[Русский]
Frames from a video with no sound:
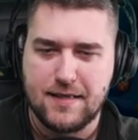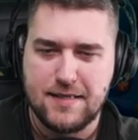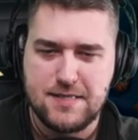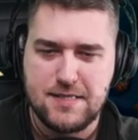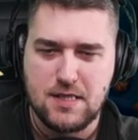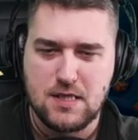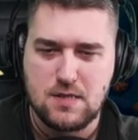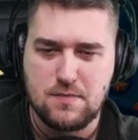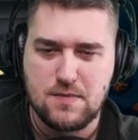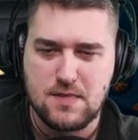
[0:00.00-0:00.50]

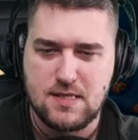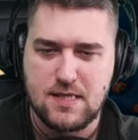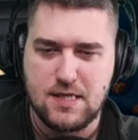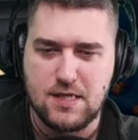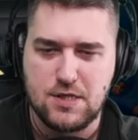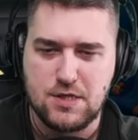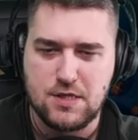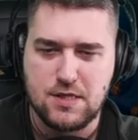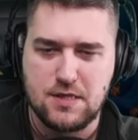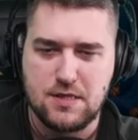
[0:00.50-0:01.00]
Хотелось бы,
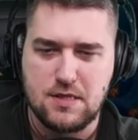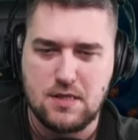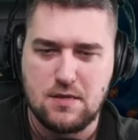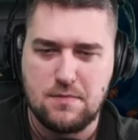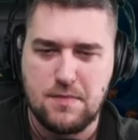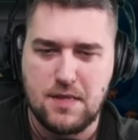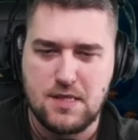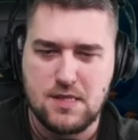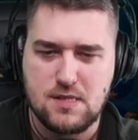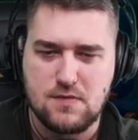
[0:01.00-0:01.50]
знаешь,
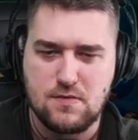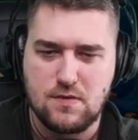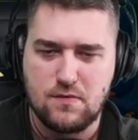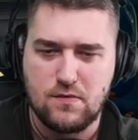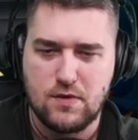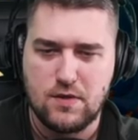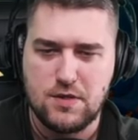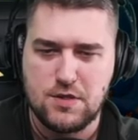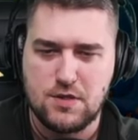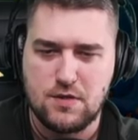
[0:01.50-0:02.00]
иметь
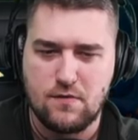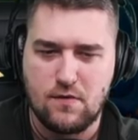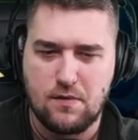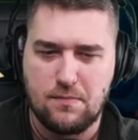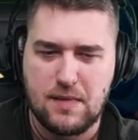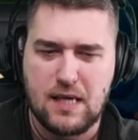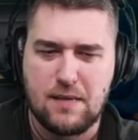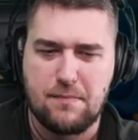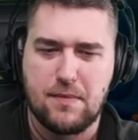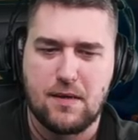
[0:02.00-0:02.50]
своего личного
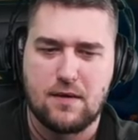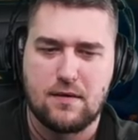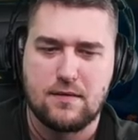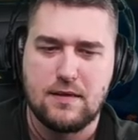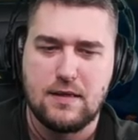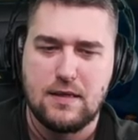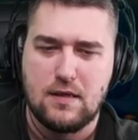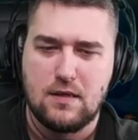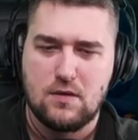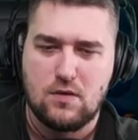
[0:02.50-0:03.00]
барбера,
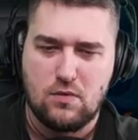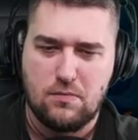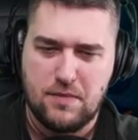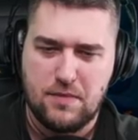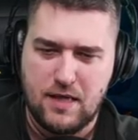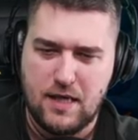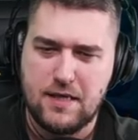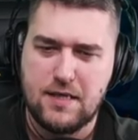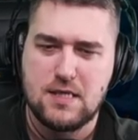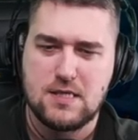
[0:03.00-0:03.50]
у
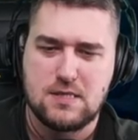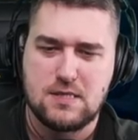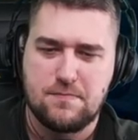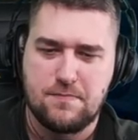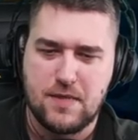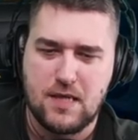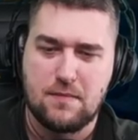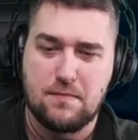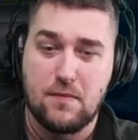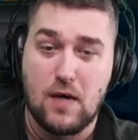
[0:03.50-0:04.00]
меня есть
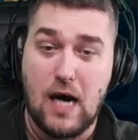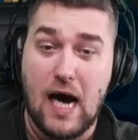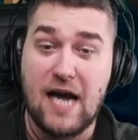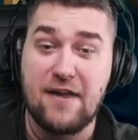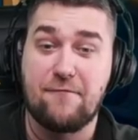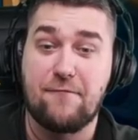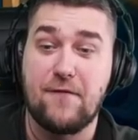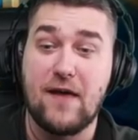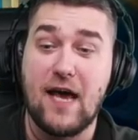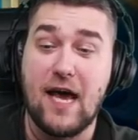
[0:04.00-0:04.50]
прих...
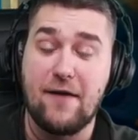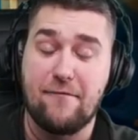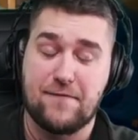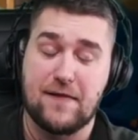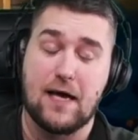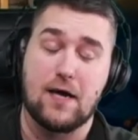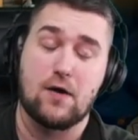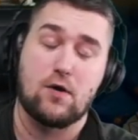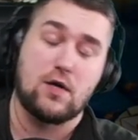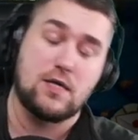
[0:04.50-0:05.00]
Морфей
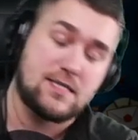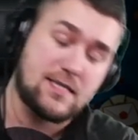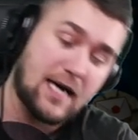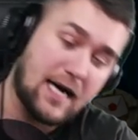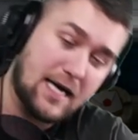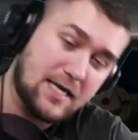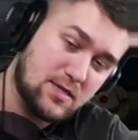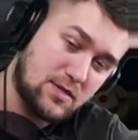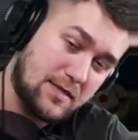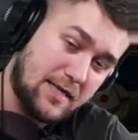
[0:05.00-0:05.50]
второй
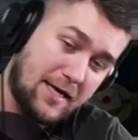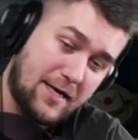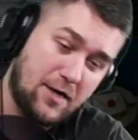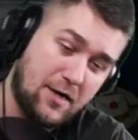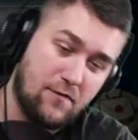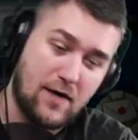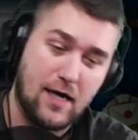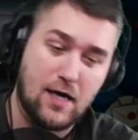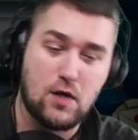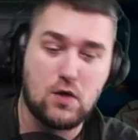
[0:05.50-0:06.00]
сразу на
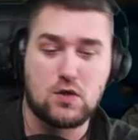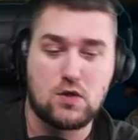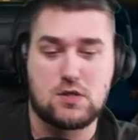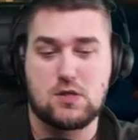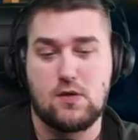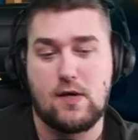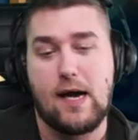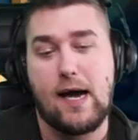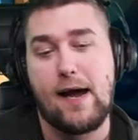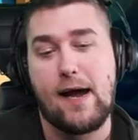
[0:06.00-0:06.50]

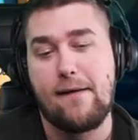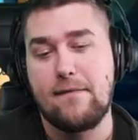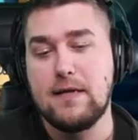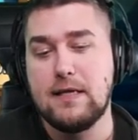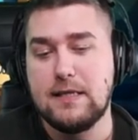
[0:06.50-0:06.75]
эволюцию, а?